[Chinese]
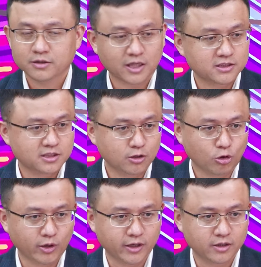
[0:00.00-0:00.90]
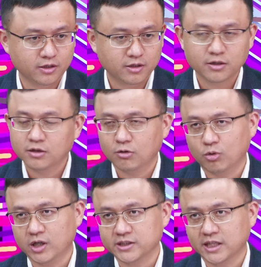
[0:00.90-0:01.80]
但是后来呢
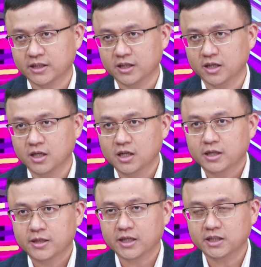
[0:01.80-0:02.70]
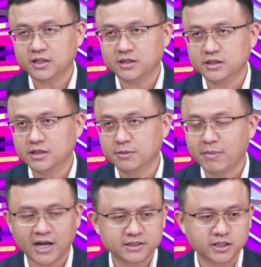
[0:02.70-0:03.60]
往下跌了。那你你
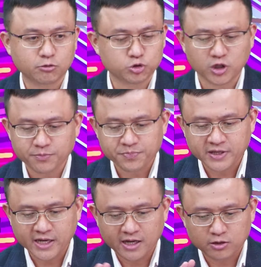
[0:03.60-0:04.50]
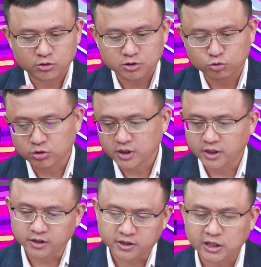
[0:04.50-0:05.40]
买在这里，我觉得
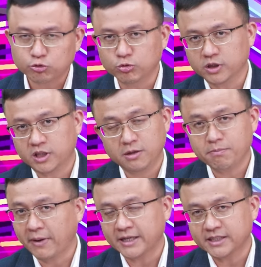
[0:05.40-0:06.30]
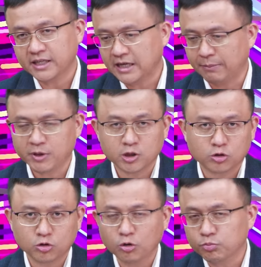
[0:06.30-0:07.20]
呃个股你买在哪边
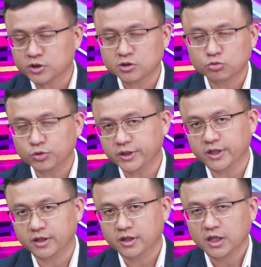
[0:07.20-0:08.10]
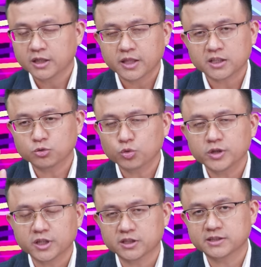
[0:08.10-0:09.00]
都不是问题，但是
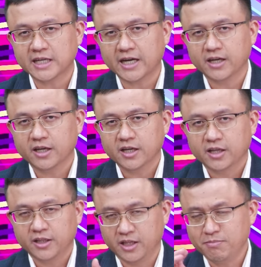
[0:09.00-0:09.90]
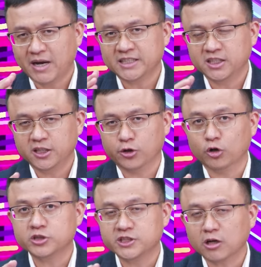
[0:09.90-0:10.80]
问题是在你买进去以
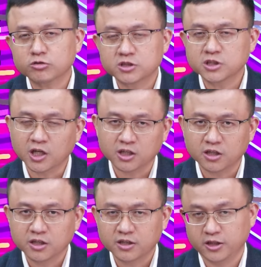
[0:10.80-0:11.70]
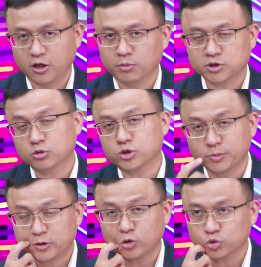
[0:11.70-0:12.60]
后消失了，你有没有做什
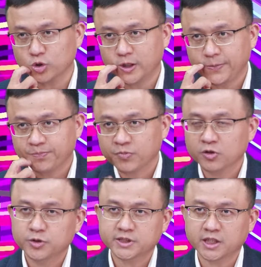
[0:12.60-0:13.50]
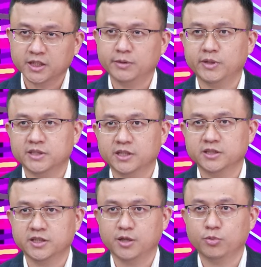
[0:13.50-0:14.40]
么动作？就好像你认为这里是
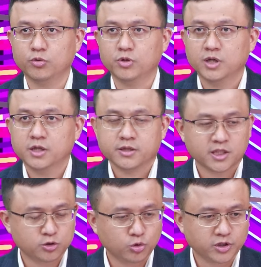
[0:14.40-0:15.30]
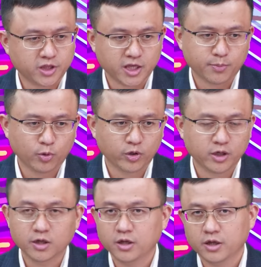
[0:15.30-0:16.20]
底部，但是如果跌破
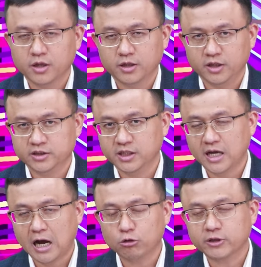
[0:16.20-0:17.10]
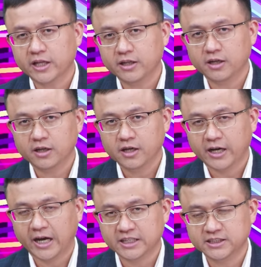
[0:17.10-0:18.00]
了。你是凹单呢，
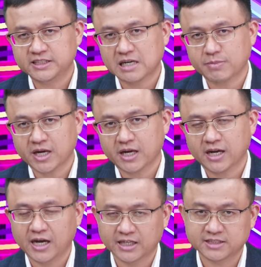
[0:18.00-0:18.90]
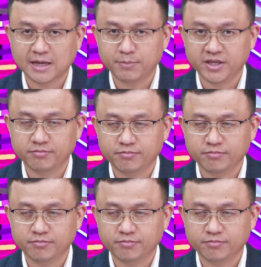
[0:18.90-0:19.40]
还是加码，还是摊平？